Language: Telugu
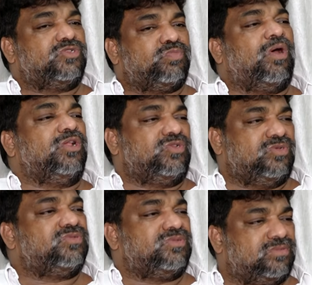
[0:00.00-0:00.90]
స్మాల్
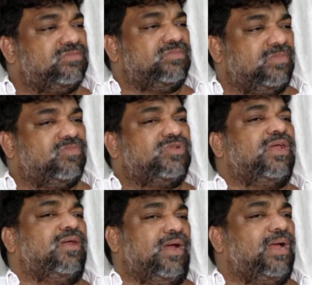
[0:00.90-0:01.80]
ఇష్యూస్
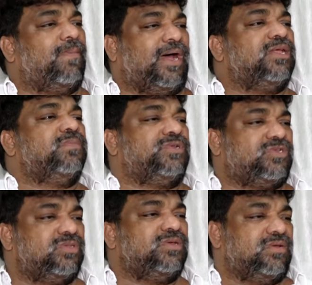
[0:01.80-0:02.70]
ఉంటాయి ఆ బాధ
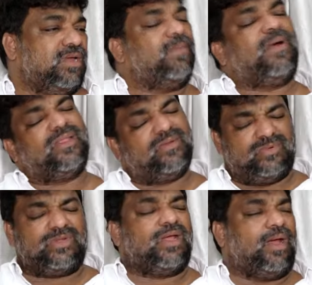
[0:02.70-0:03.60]
అనిపించింది ఆ బాధలు
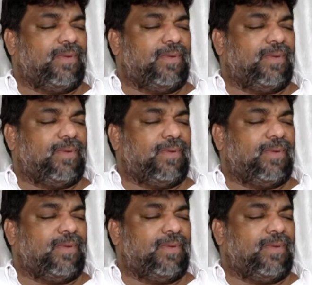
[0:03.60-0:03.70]
ఉంటాయి ఆ